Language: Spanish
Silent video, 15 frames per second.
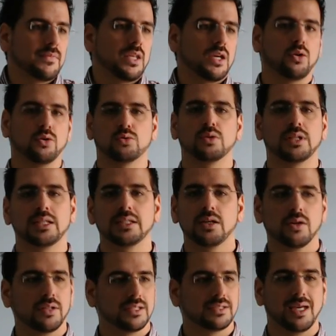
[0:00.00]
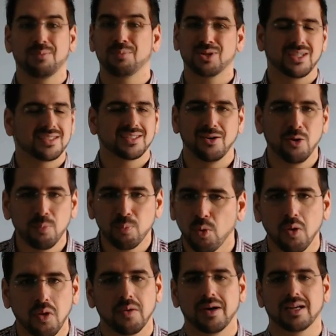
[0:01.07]
consultas sin contestar porque es que no
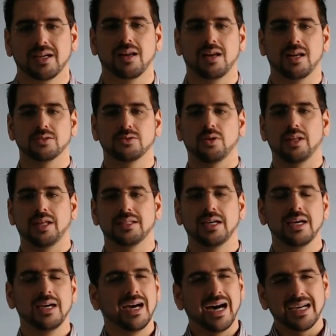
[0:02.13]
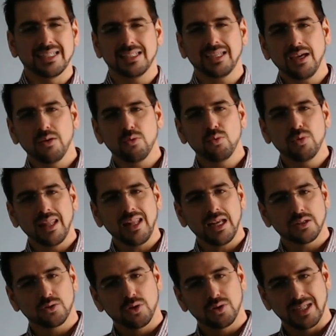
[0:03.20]
puedo abarcarlas todas. Así que una de
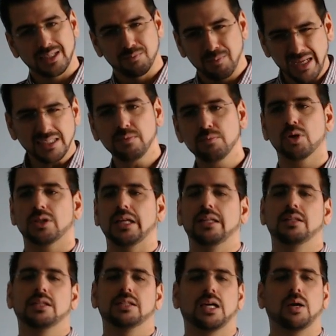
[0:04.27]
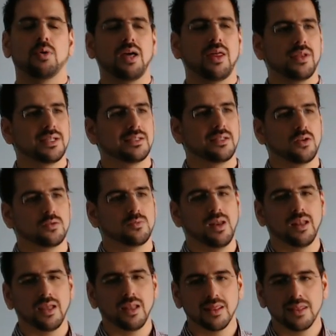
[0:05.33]
las cosas más importantes que voy a hacer este
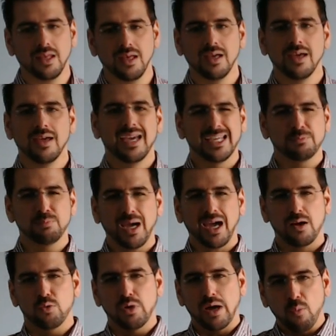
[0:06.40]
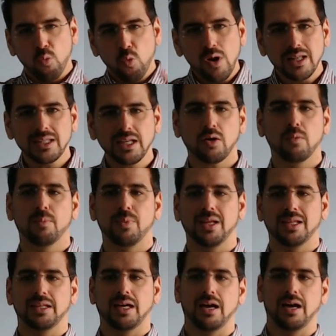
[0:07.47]
2015 es pegarle una vuelta
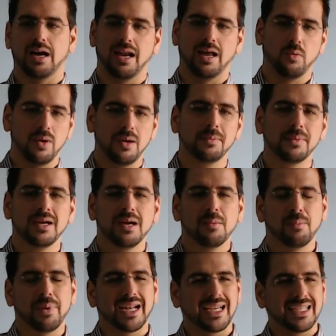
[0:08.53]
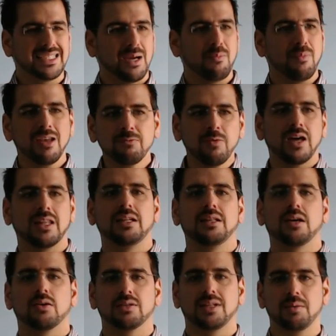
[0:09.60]
completa a la web para que sea más fácil de
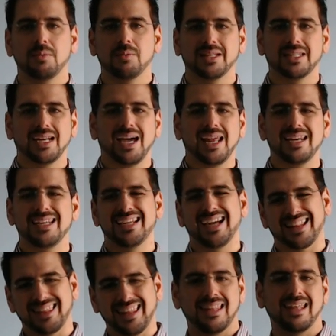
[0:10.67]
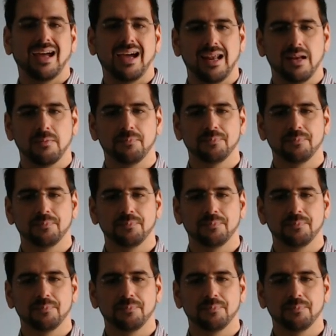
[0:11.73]
encontrar mi material y acceder a él.